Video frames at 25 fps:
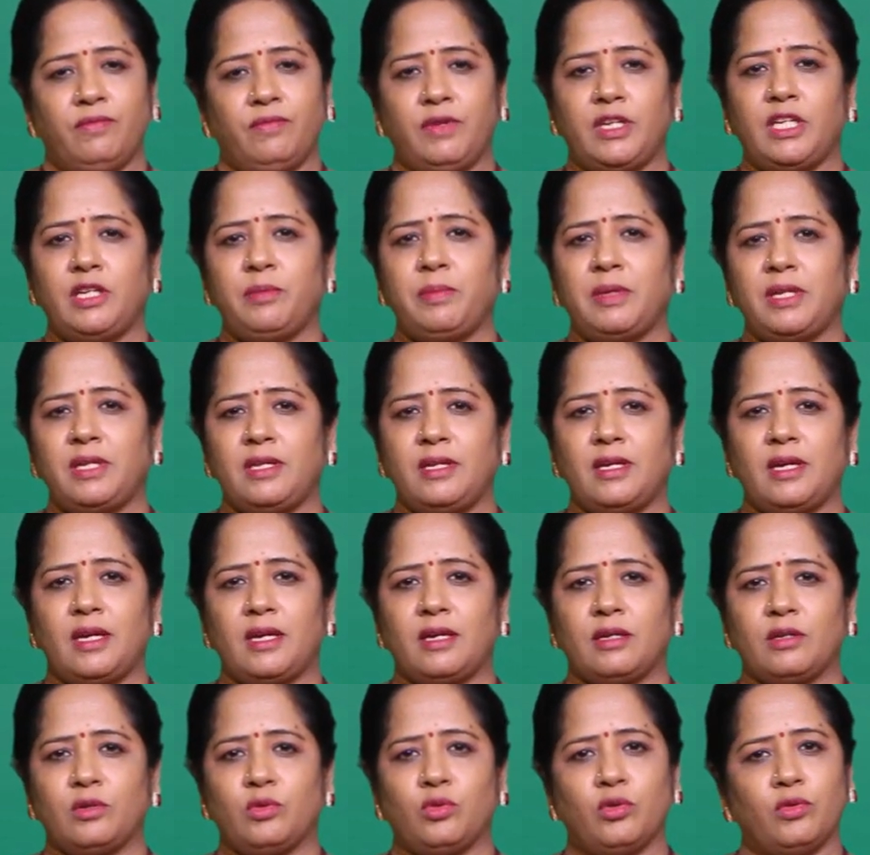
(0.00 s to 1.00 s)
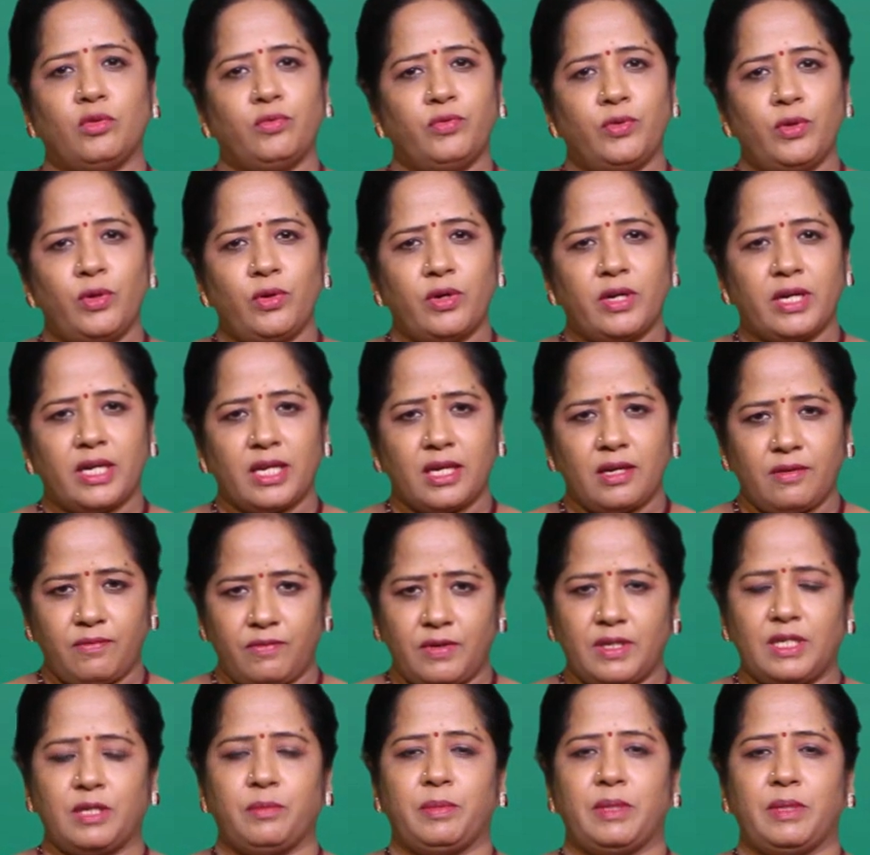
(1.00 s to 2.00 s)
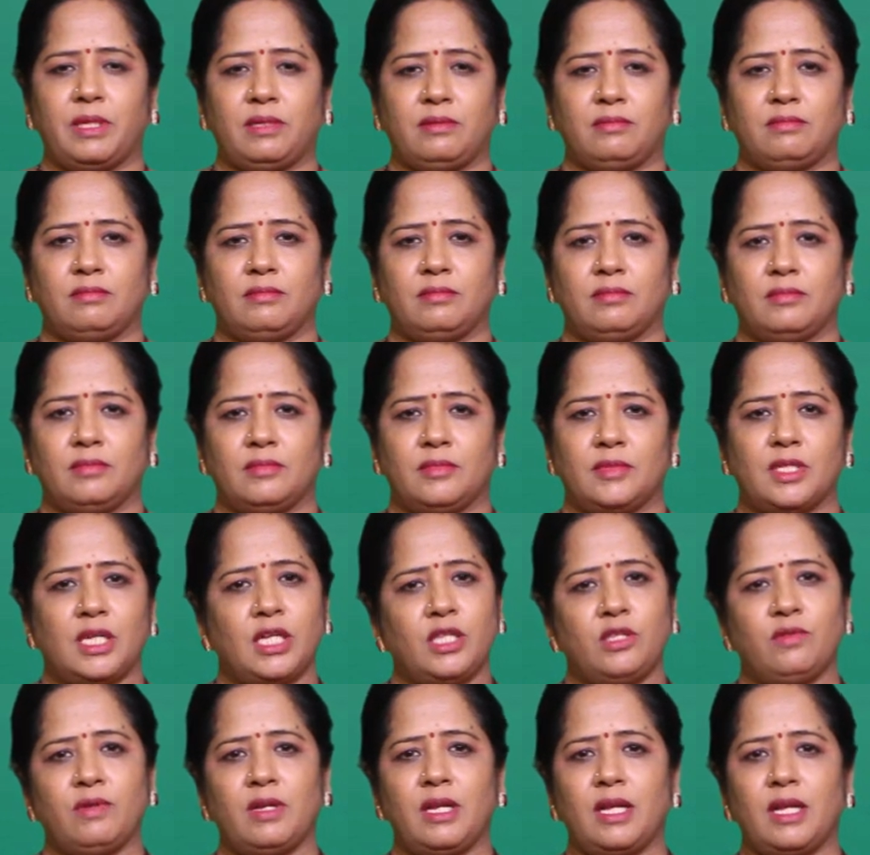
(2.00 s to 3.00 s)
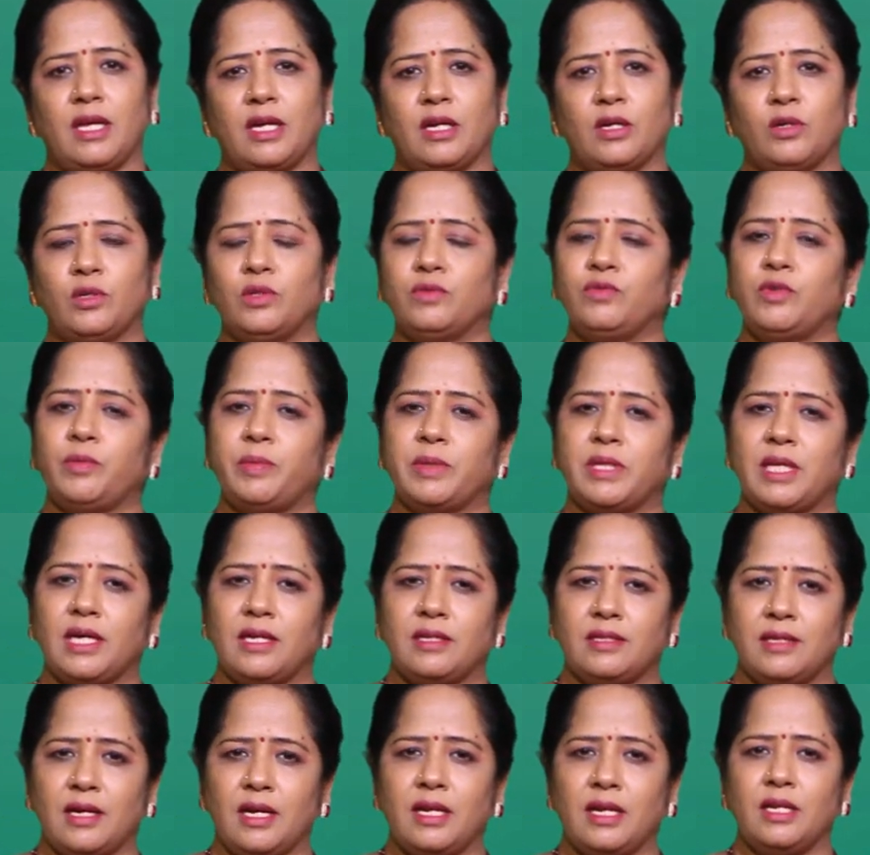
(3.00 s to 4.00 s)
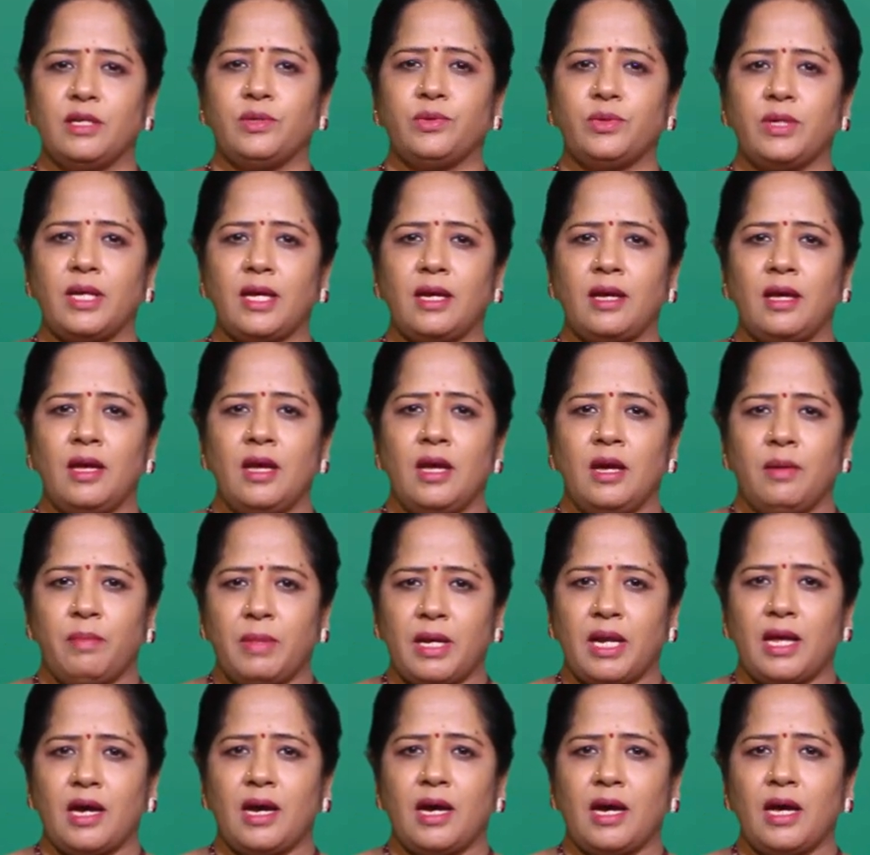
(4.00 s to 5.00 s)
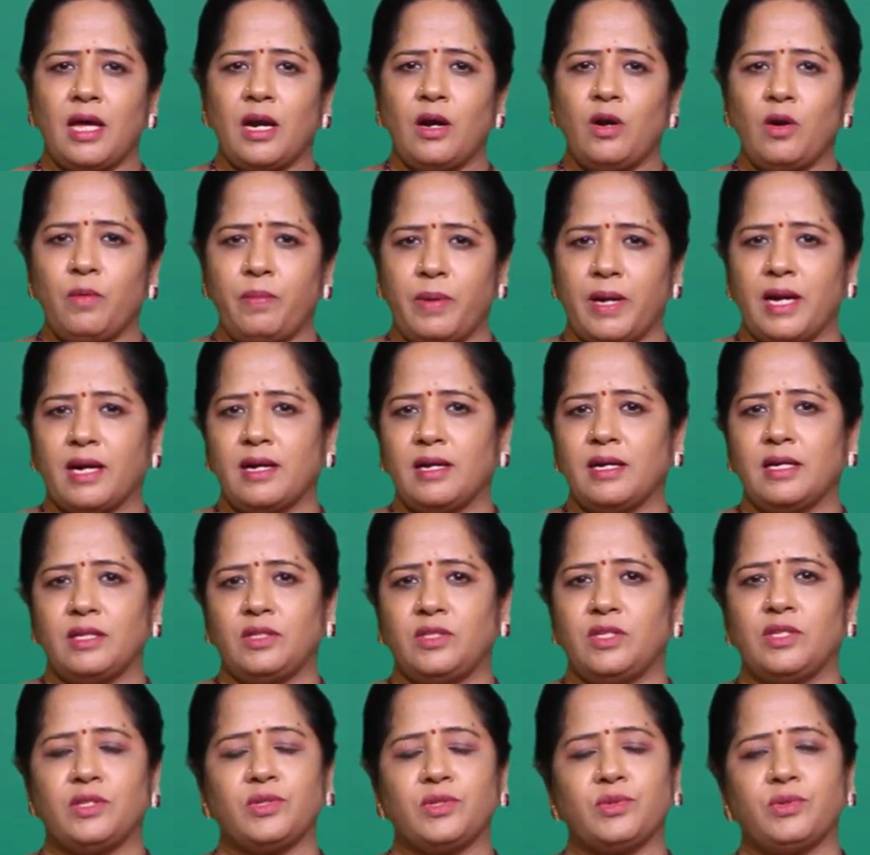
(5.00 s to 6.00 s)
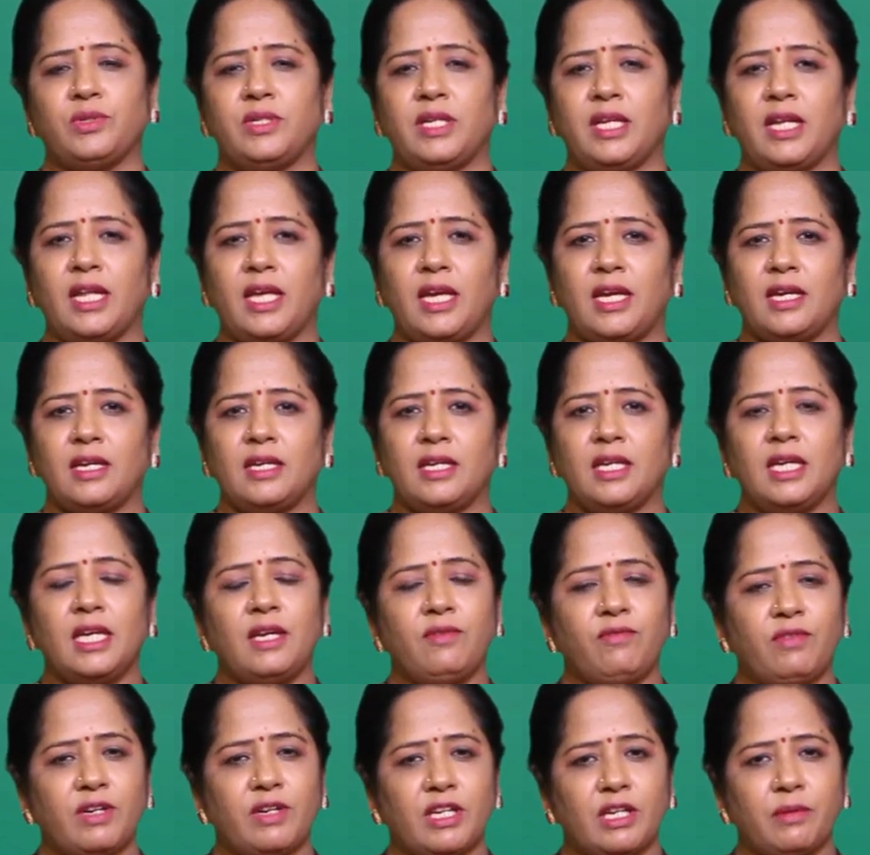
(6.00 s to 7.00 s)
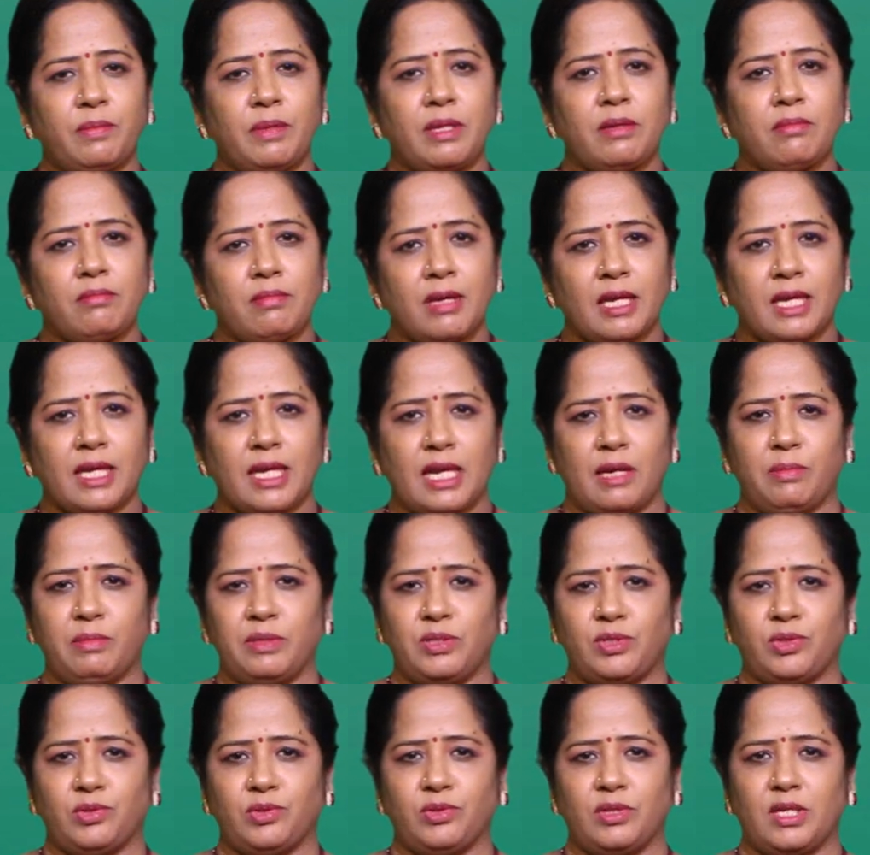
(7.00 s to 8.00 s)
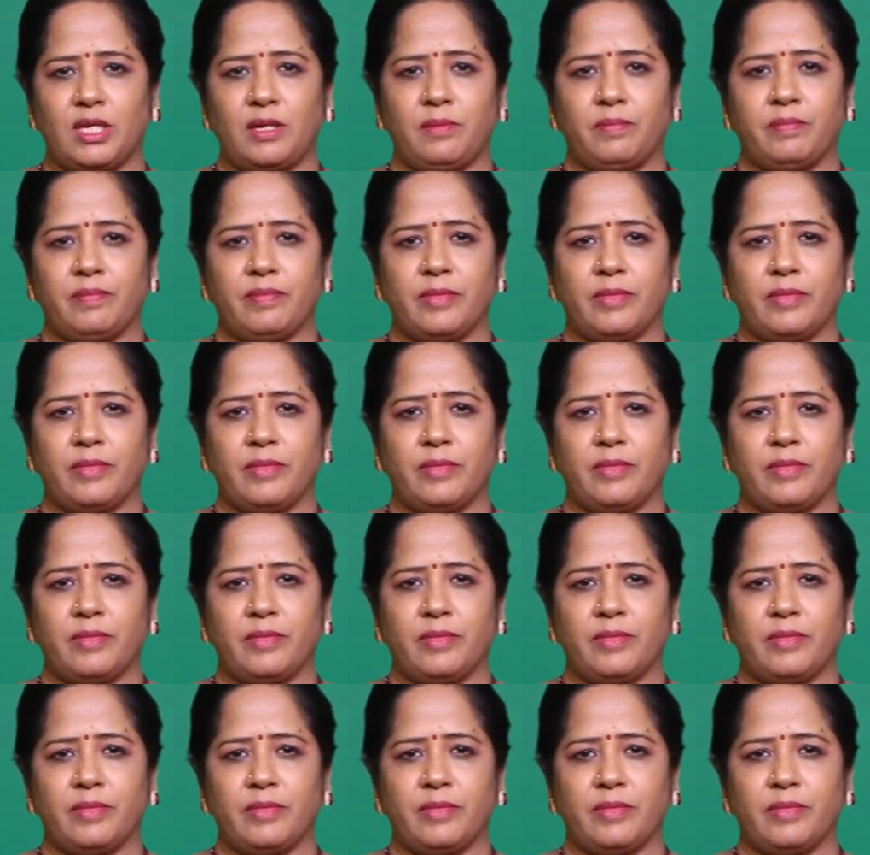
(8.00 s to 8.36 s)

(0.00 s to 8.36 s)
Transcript: విటమిన్ ఏ కొవ్వులో కరిగే విటమిన్ అందువల్ల కొవ్వు పదార్థాలని కూడా మన ఆహారంలో భాగంగా చేసుకుంటేనే ఈ విటమిన్ మనకి లభిస్తుంది